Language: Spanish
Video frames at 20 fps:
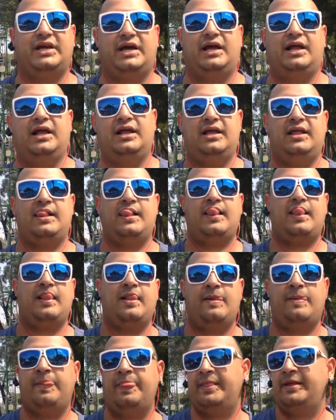
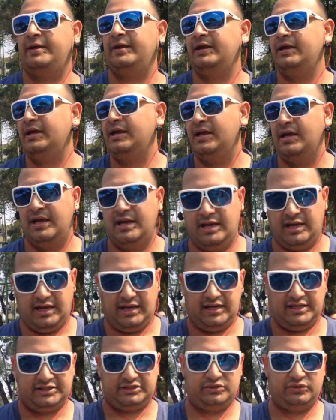
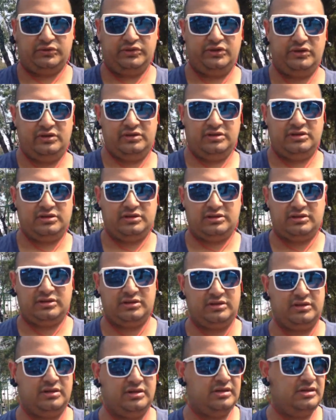al estudio,
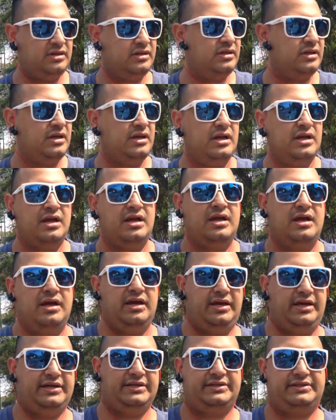
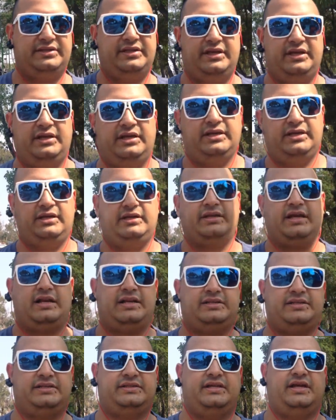este, ya
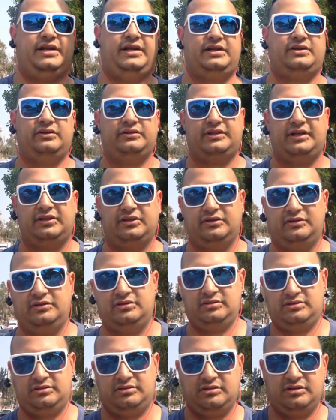les estaré contando
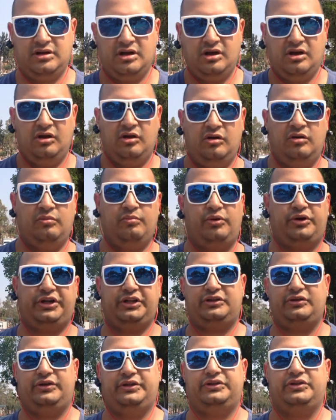un
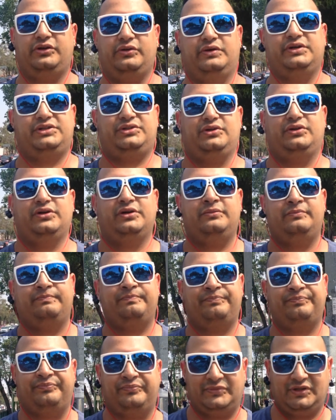poquito de todo esto, ¿no?
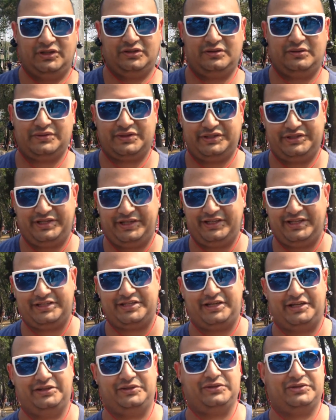Nos vemos enseguida,
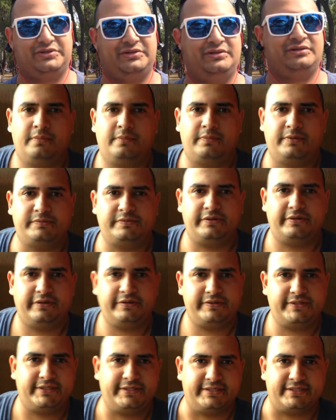chiquitos. Pues bueno,
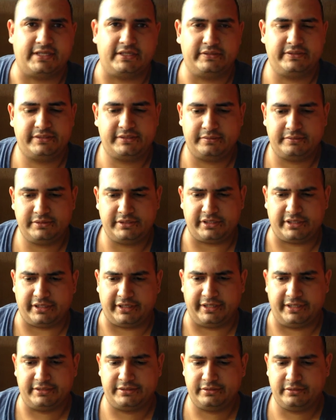queridos atascados, ya estamos de
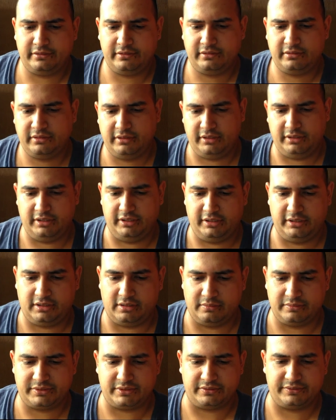regreso y
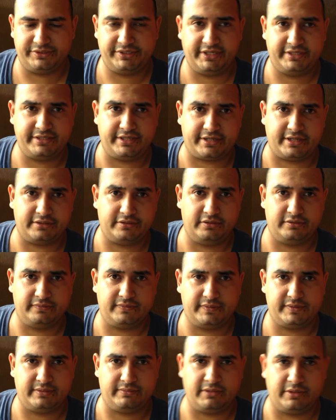como se los dije hace rato, les
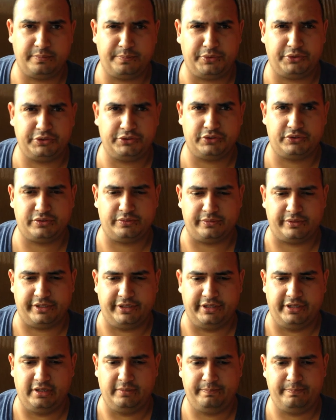vamos a hablar un poquito
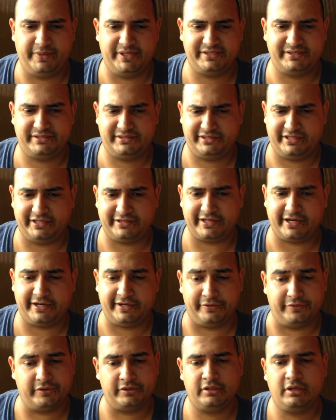sobre el pez tetra
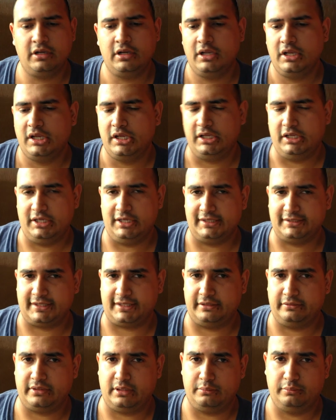neón y la
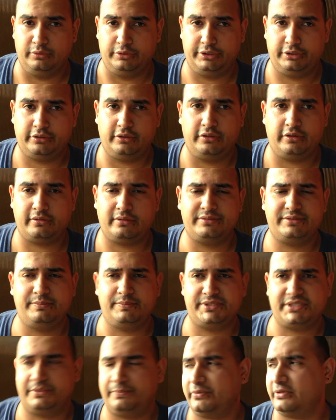tarántula multicolor. Vamos a
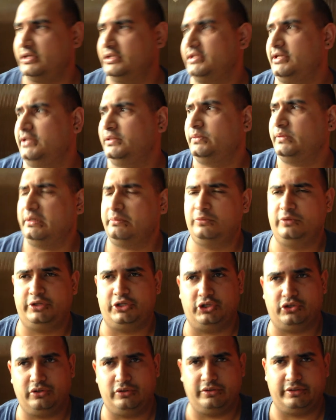empezar por la tarántula
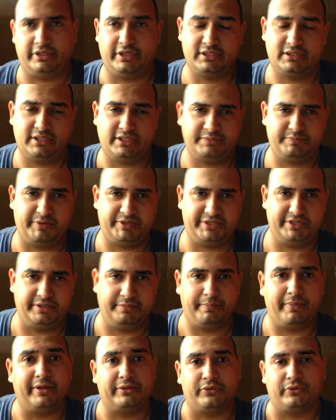multicolor, que es la especie de
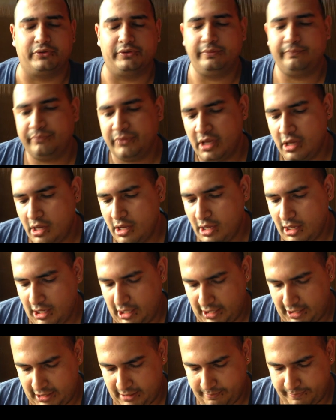pato, ¿no?
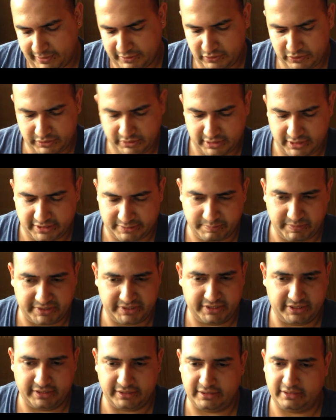Eh, pato es de la
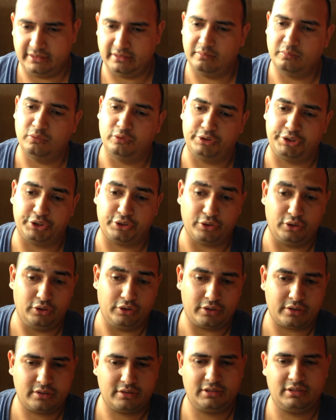especie
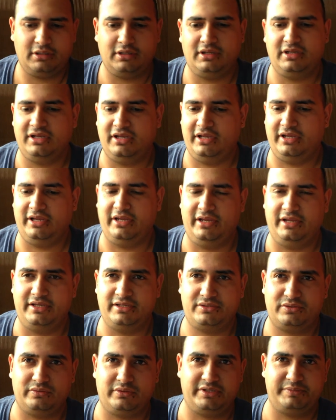multicolor, eh,
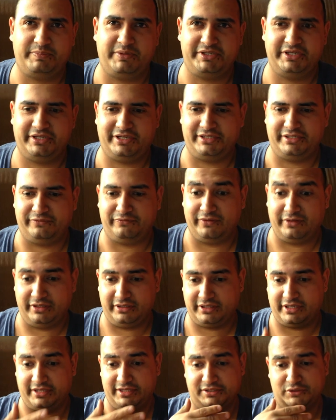es una especie que, se, fue,
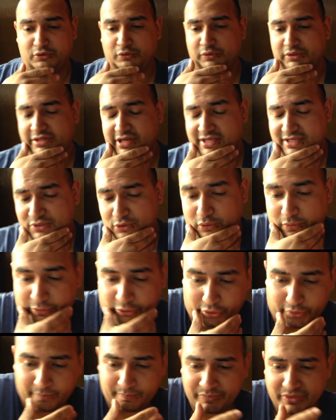que se
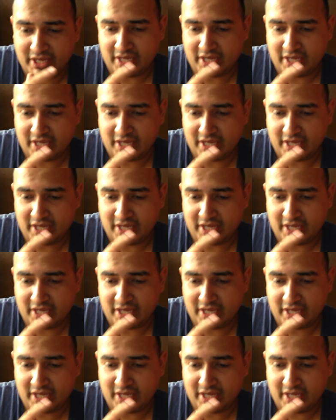descubrió